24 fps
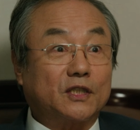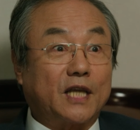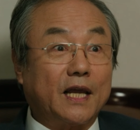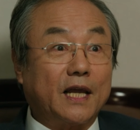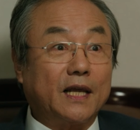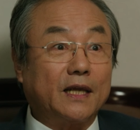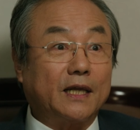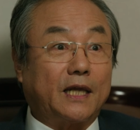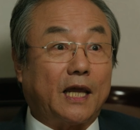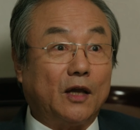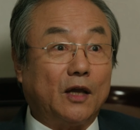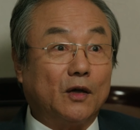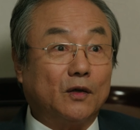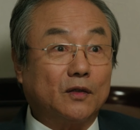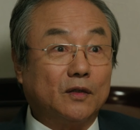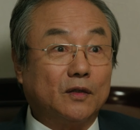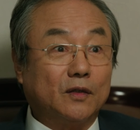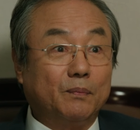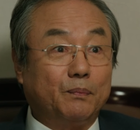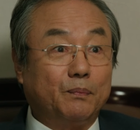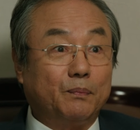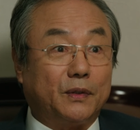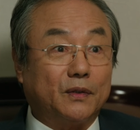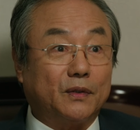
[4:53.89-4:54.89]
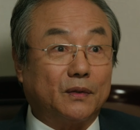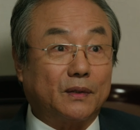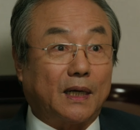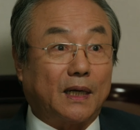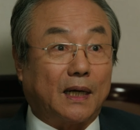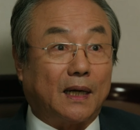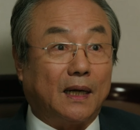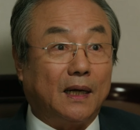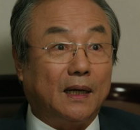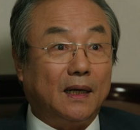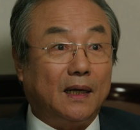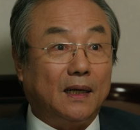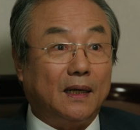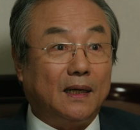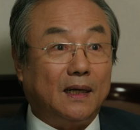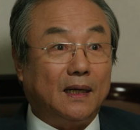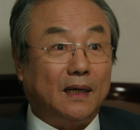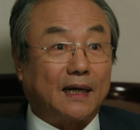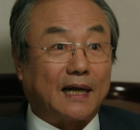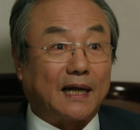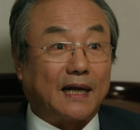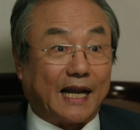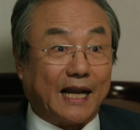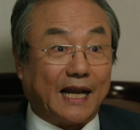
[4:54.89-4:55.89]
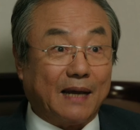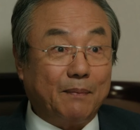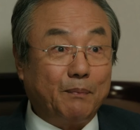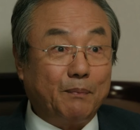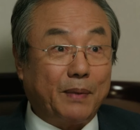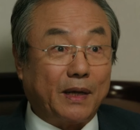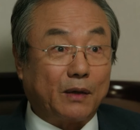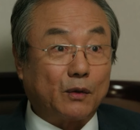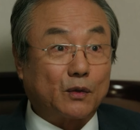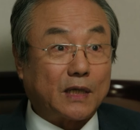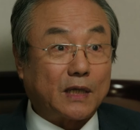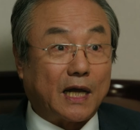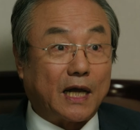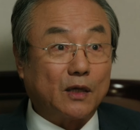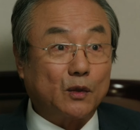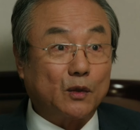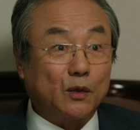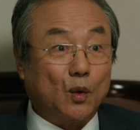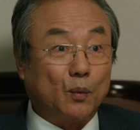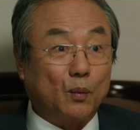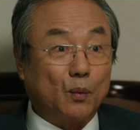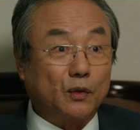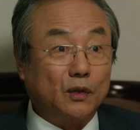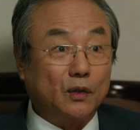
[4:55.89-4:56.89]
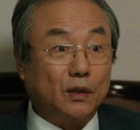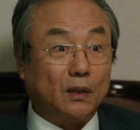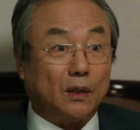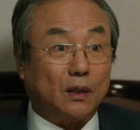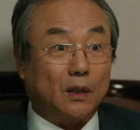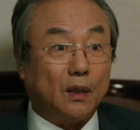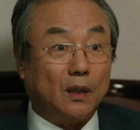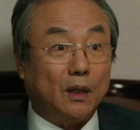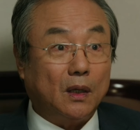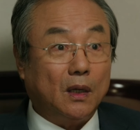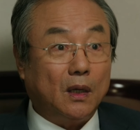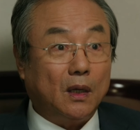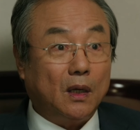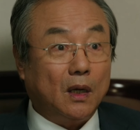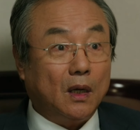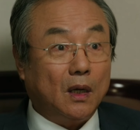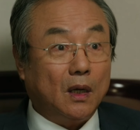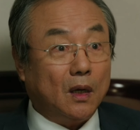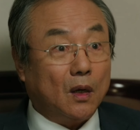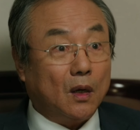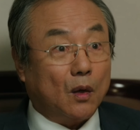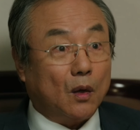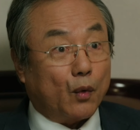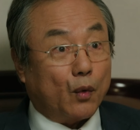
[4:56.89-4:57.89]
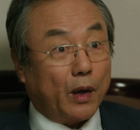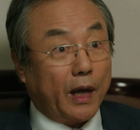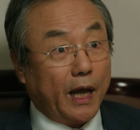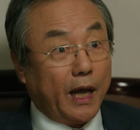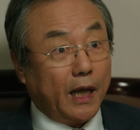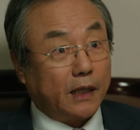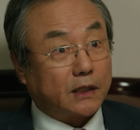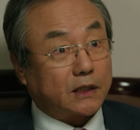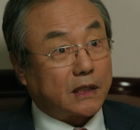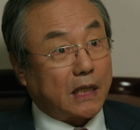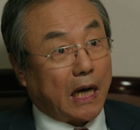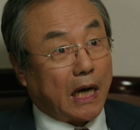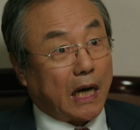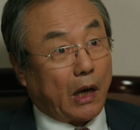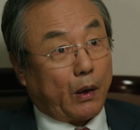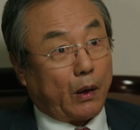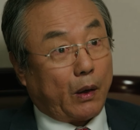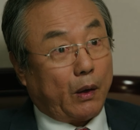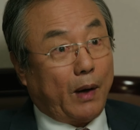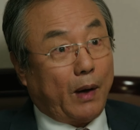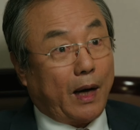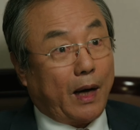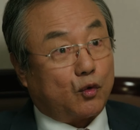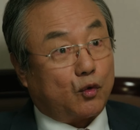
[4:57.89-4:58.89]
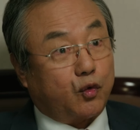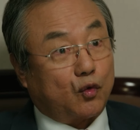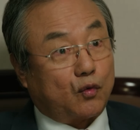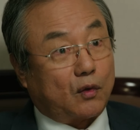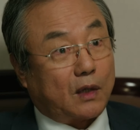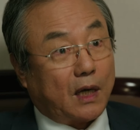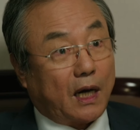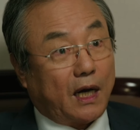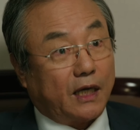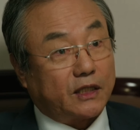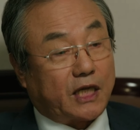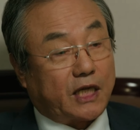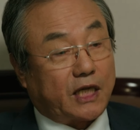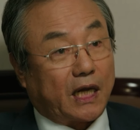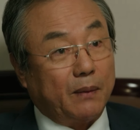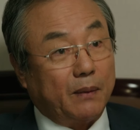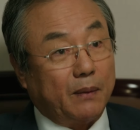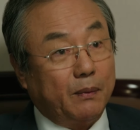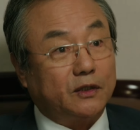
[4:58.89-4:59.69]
kẻ cả đời lười nhác không chịu đi làm, những kẻ nghèo khổ, thì tại sao xã hội và đất nước phải chịu